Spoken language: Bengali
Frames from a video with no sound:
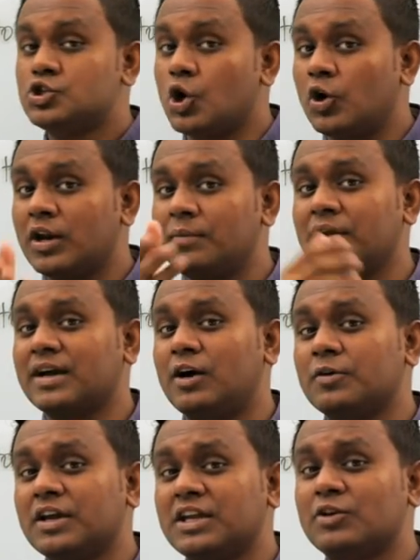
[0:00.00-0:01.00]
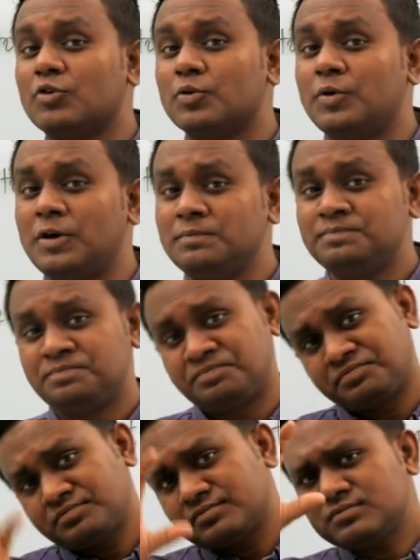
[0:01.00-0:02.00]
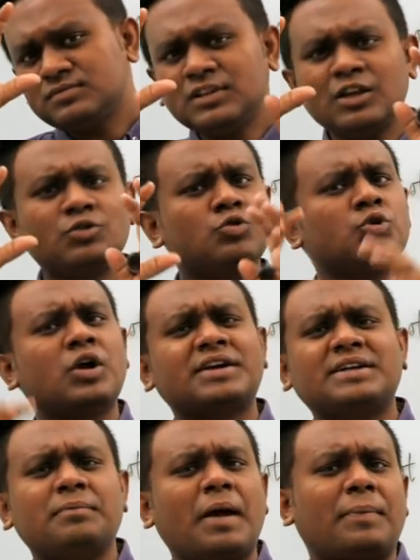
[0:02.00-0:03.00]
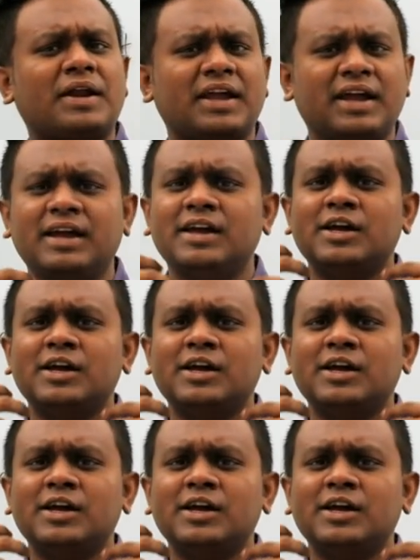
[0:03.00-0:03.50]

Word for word: যখন আমরা কাউকে কি করব কোনো একটা ব্যাপারে